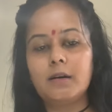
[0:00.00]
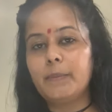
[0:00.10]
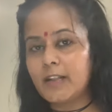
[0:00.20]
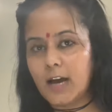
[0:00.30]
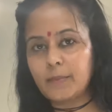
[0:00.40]

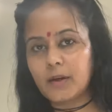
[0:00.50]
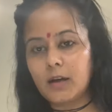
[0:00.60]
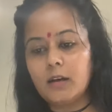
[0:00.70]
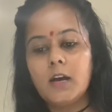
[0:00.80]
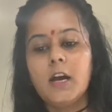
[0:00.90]
बादाम का
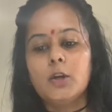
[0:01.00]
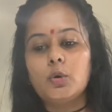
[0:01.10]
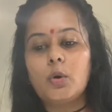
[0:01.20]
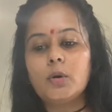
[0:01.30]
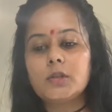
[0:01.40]

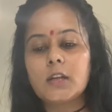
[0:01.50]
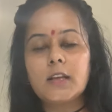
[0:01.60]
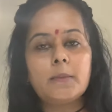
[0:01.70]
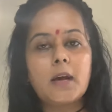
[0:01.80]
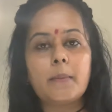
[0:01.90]
तो
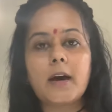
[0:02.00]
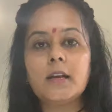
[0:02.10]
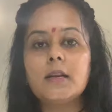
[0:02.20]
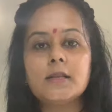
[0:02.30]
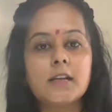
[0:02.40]
जितनी भी
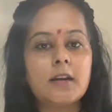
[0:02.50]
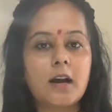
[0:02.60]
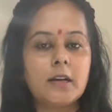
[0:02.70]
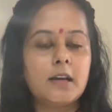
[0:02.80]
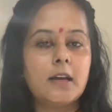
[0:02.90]
हमारी नसें
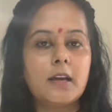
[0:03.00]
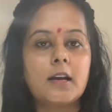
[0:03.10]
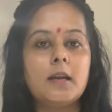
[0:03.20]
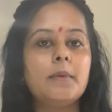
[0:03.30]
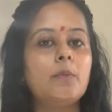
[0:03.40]
नाड़ियां हैं
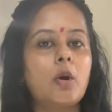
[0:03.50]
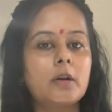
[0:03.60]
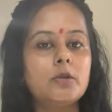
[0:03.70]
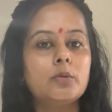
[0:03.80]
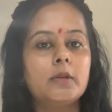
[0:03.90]
कहीं पे
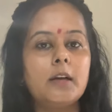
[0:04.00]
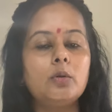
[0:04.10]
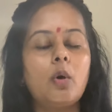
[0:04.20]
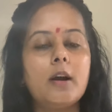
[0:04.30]
ब्लॉकेज होता है तो